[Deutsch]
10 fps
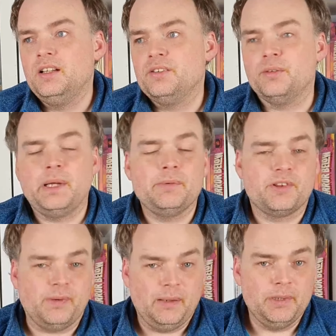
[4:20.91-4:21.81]
sagen wir in
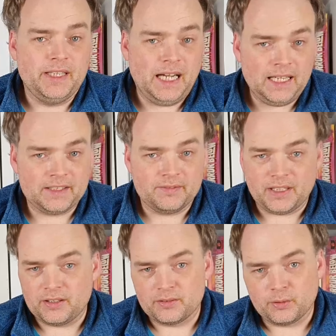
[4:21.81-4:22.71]
zwei Milliarden,
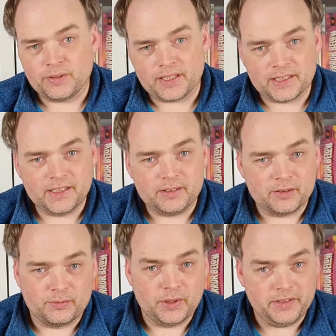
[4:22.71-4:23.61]
weil ein großer Krieg
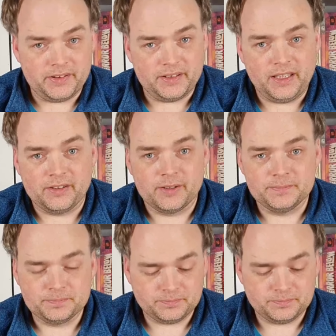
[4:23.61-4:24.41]
irgendwo ist. Also